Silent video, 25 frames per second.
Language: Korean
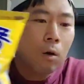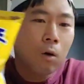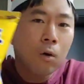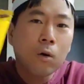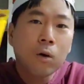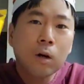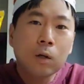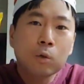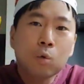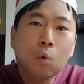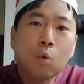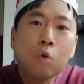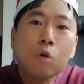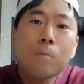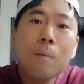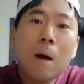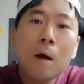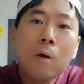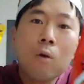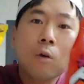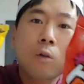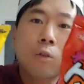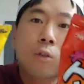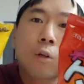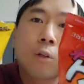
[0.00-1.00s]
거.
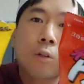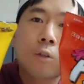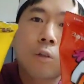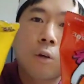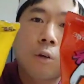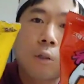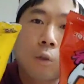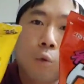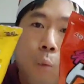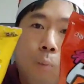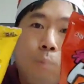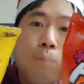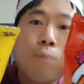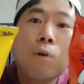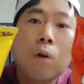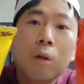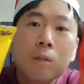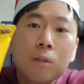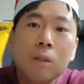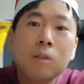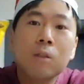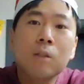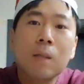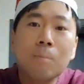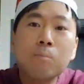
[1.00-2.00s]
조그만 거 들어있어. 그래서
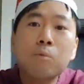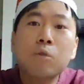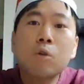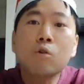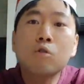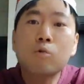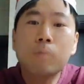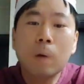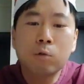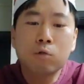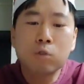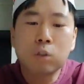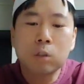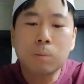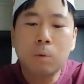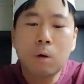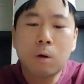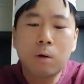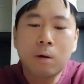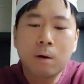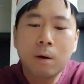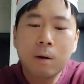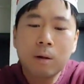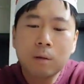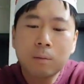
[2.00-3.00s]
홈플러스에서 3,990원.
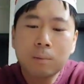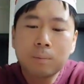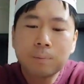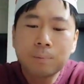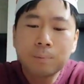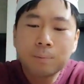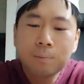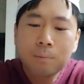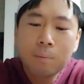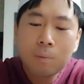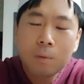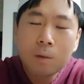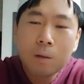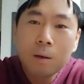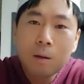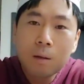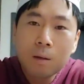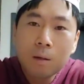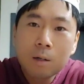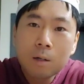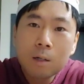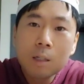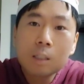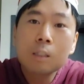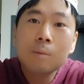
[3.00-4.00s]

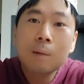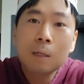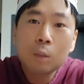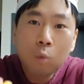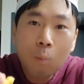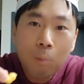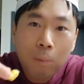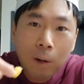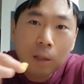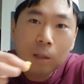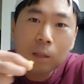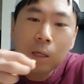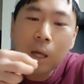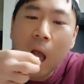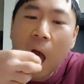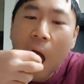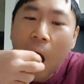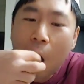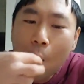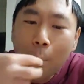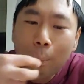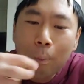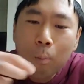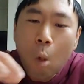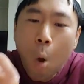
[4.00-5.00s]
크리스마스 홈파티.
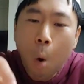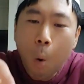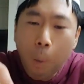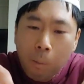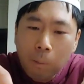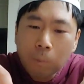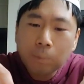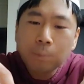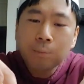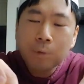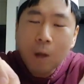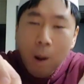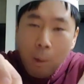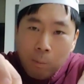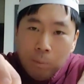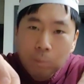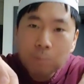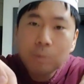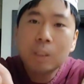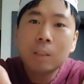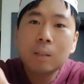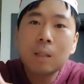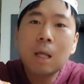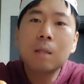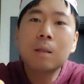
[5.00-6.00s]
음,
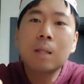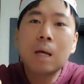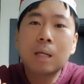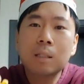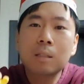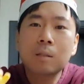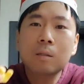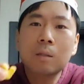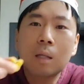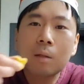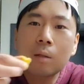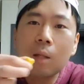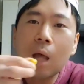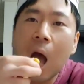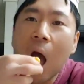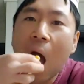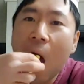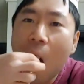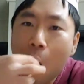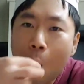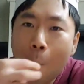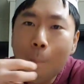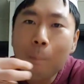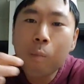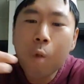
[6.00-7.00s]
음, 신난다,
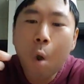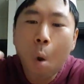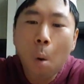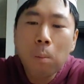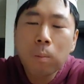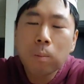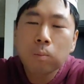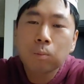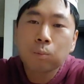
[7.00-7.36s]
신난다. 음.